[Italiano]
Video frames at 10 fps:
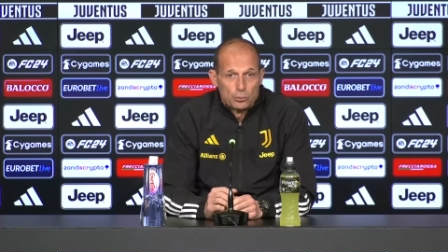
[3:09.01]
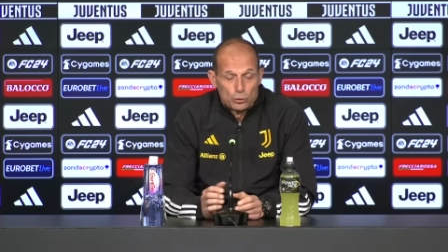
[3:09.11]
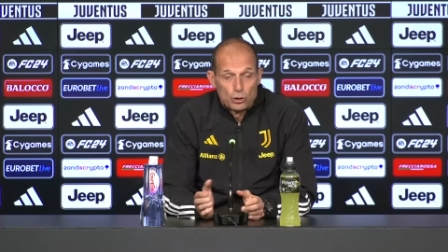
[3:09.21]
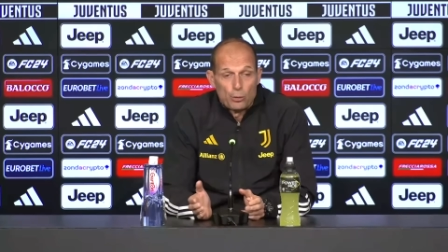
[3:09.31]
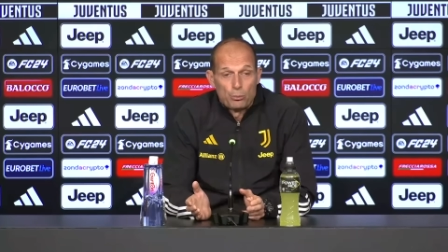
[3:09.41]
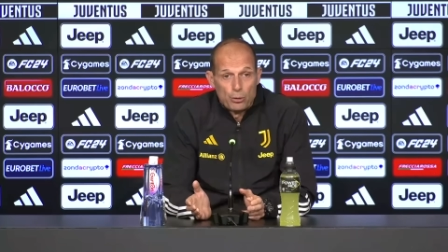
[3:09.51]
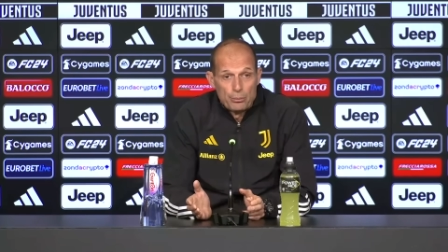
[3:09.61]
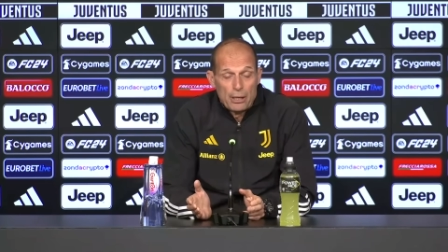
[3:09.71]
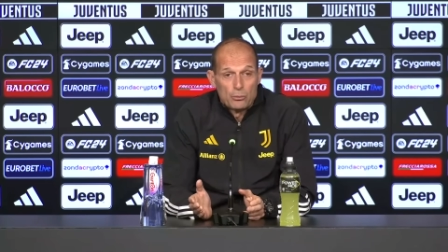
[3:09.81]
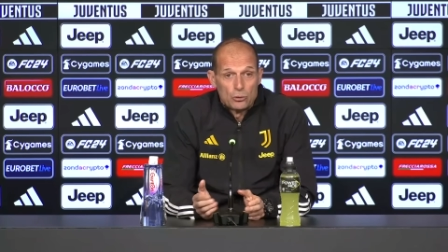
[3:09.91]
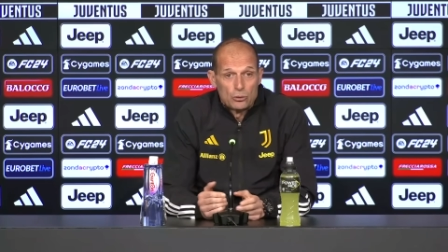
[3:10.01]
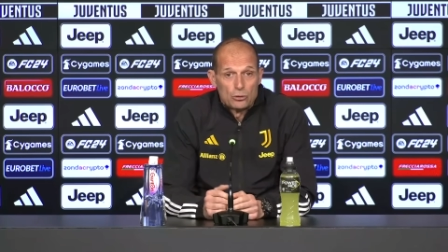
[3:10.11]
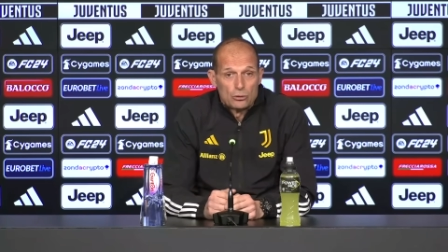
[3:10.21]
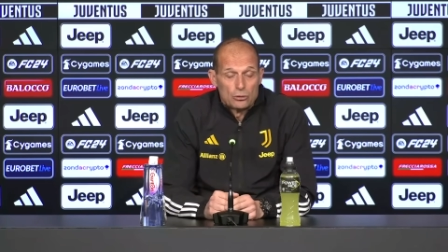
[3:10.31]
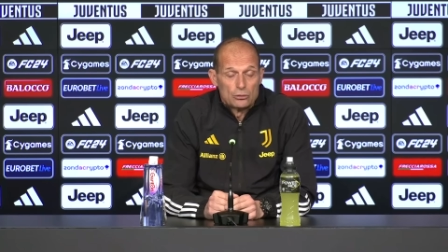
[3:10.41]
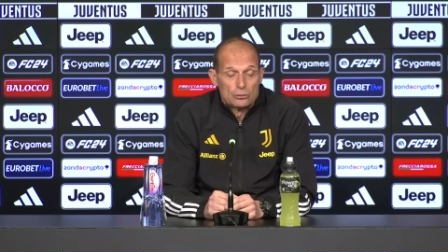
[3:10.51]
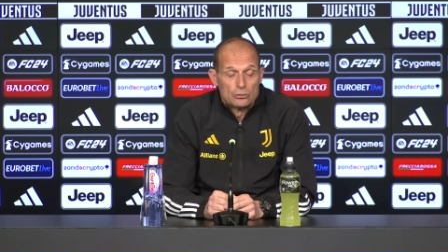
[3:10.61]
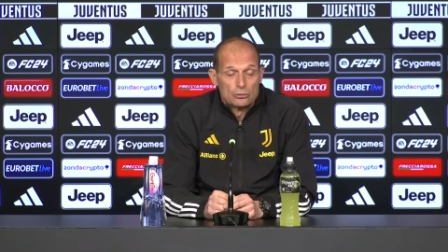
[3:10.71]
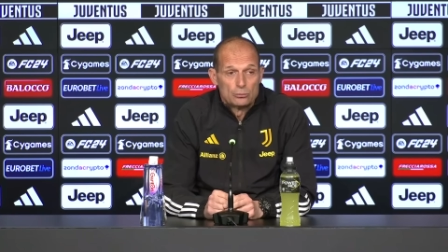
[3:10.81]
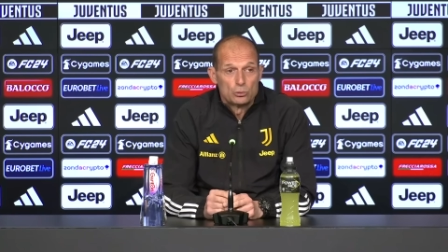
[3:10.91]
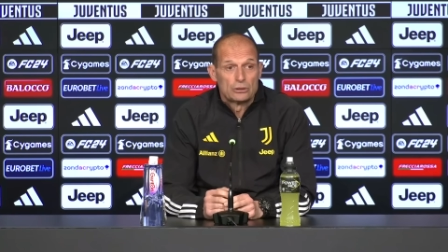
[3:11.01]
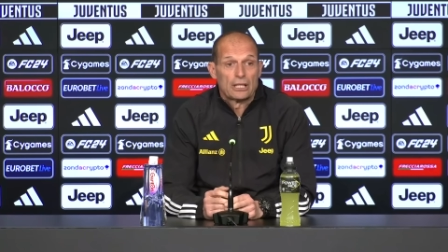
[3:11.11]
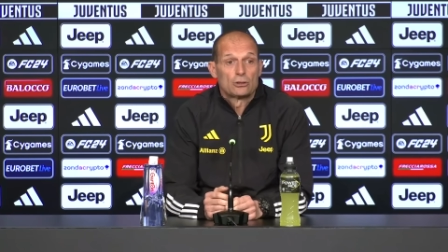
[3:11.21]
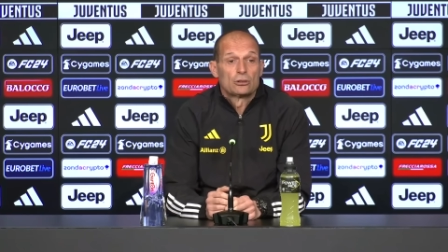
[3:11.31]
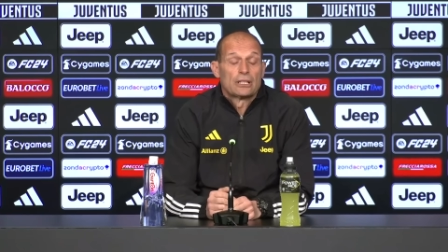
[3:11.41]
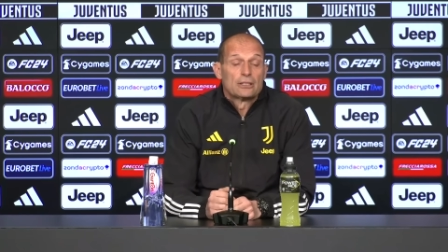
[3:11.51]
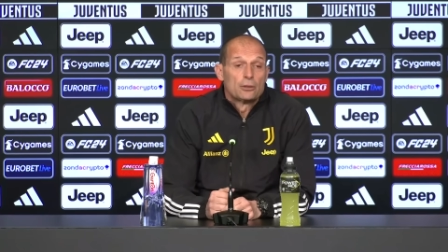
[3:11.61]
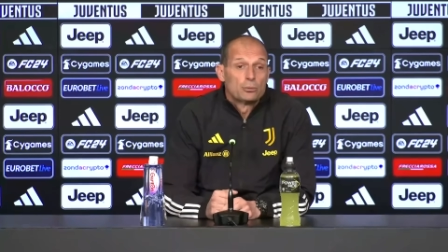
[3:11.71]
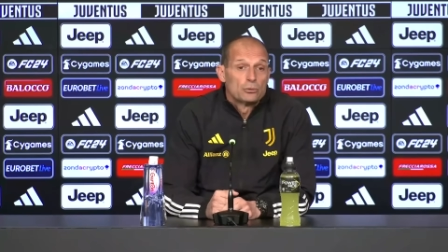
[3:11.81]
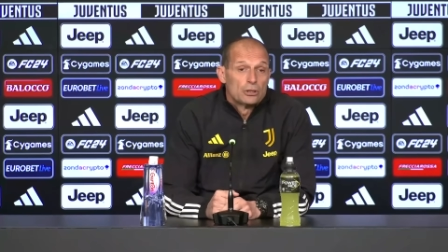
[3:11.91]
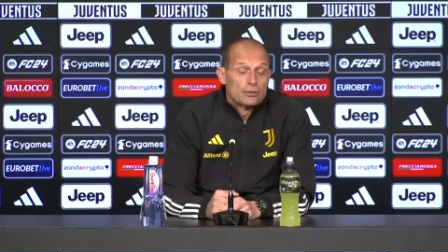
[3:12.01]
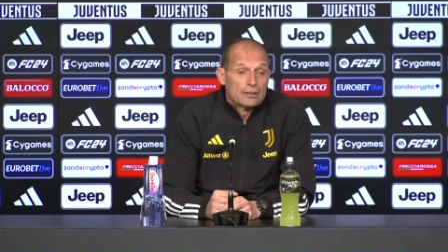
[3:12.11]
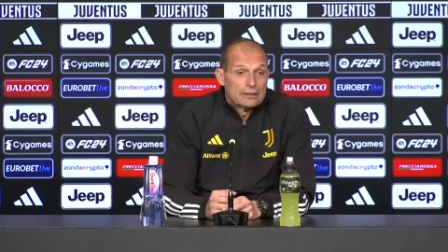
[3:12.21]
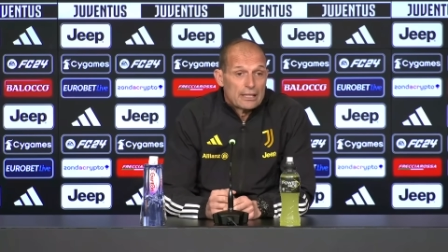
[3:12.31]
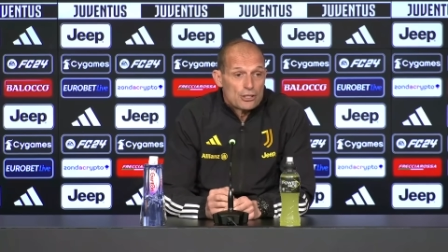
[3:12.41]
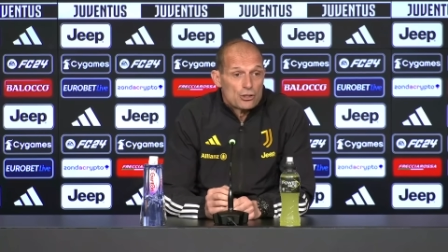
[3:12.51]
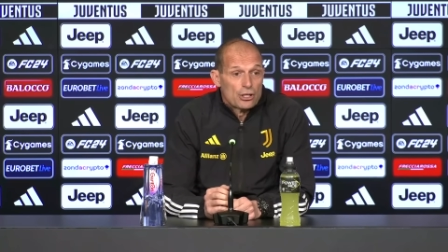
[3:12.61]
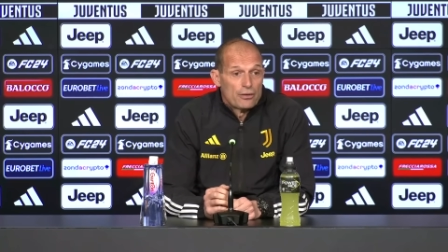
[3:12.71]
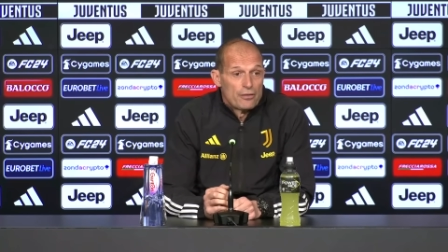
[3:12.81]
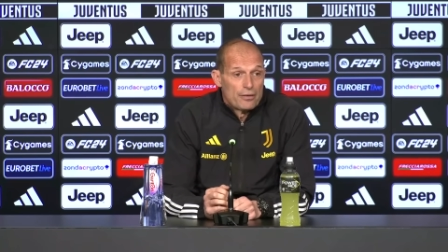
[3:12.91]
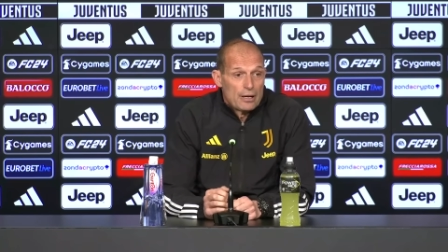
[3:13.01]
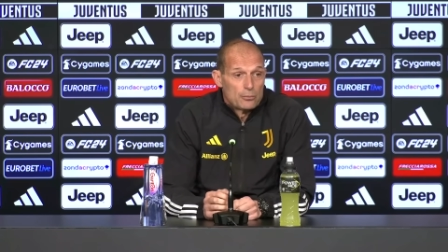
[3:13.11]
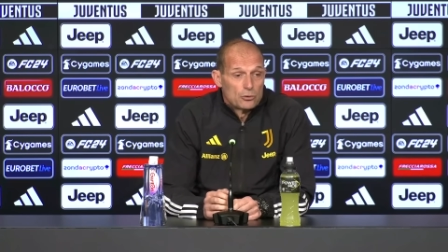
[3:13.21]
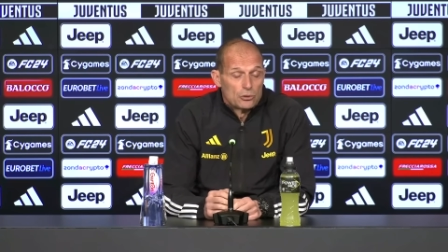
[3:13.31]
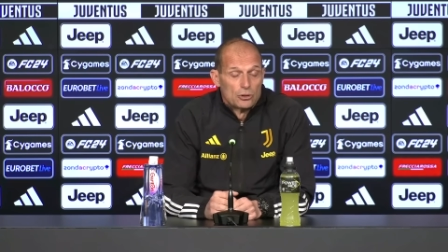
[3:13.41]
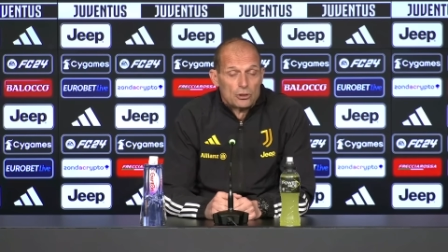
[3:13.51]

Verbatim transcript: purtroppo abbiamo eh, buttato tanti punti di vantaggio che avevamo